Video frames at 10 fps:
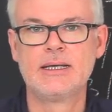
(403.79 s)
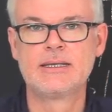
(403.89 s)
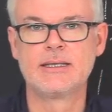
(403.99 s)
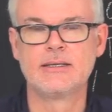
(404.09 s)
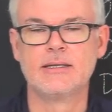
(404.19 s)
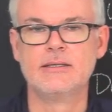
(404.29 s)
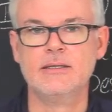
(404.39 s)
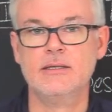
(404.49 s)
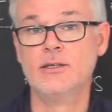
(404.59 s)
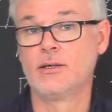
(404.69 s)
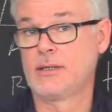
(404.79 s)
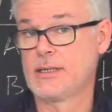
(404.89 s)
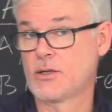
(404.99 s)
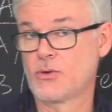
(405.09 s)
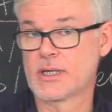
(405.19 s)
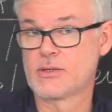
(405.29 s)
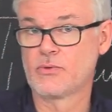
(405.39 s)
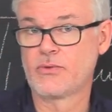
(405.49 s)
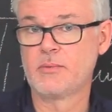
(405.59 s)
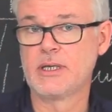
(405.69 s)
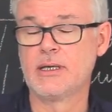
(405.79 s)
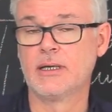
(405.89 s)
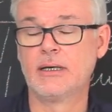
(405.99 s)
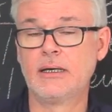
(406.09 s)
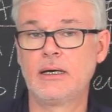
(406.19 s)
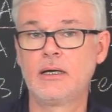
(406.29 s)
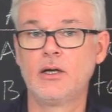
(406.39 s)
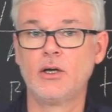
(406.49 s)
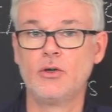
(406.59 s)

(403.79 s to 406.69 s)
c'est-à-dire des allocations familiales,